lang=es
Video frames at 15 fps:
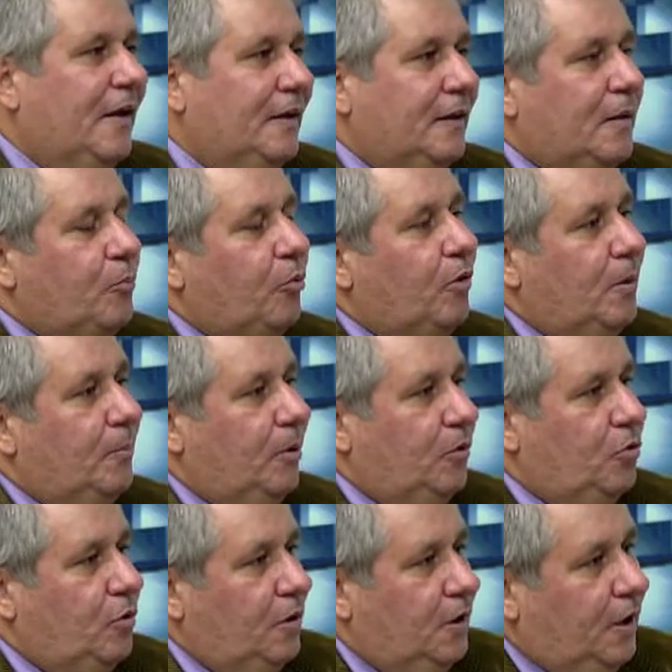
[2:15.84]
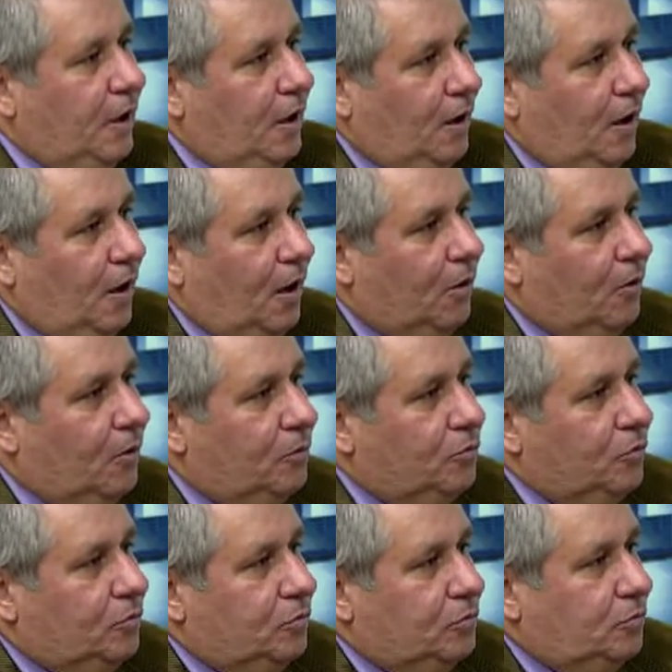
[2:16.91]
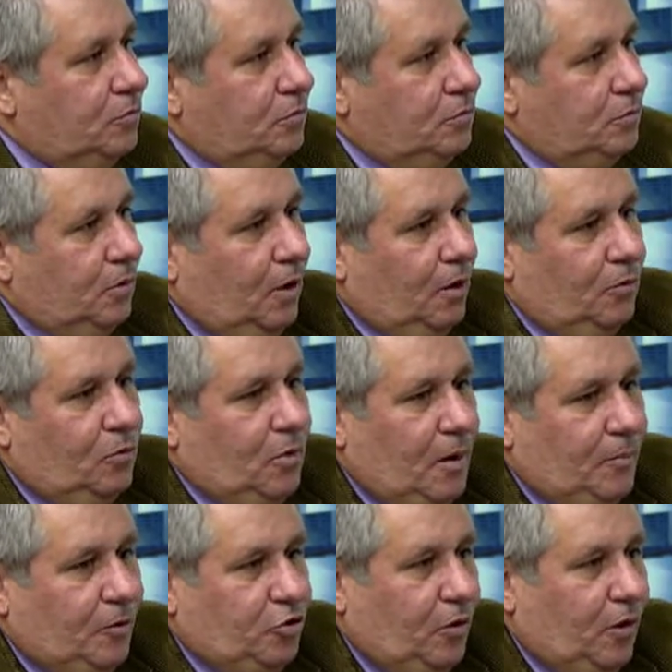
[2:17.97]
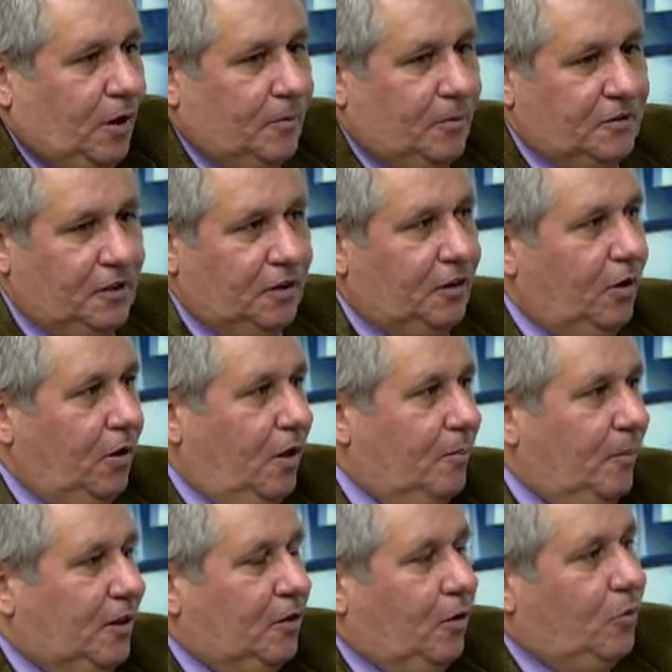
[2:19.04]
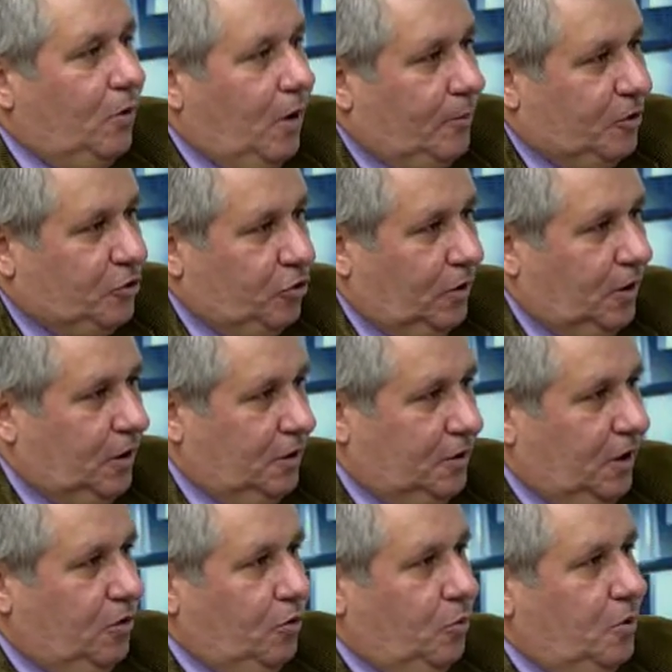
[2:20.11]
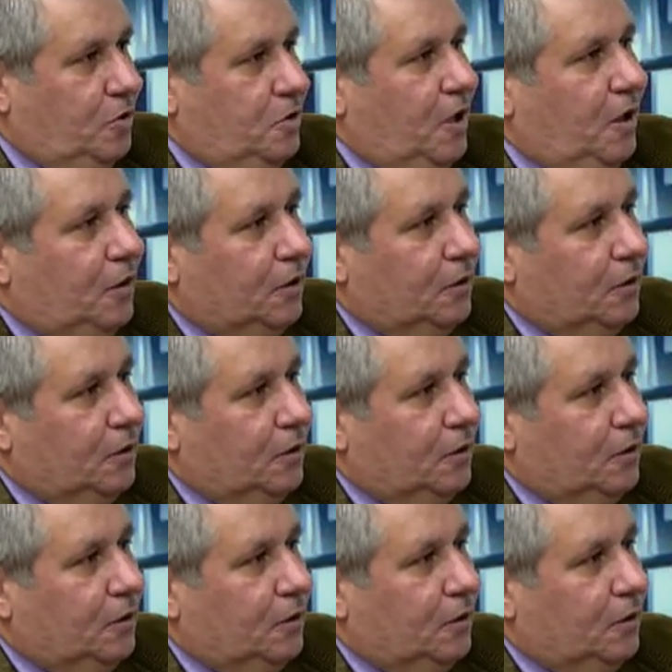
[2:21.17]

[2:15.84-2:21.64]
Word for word: qué puede perjudicar a, una persona que presenta una demanda o a una persona que está enjuiciada?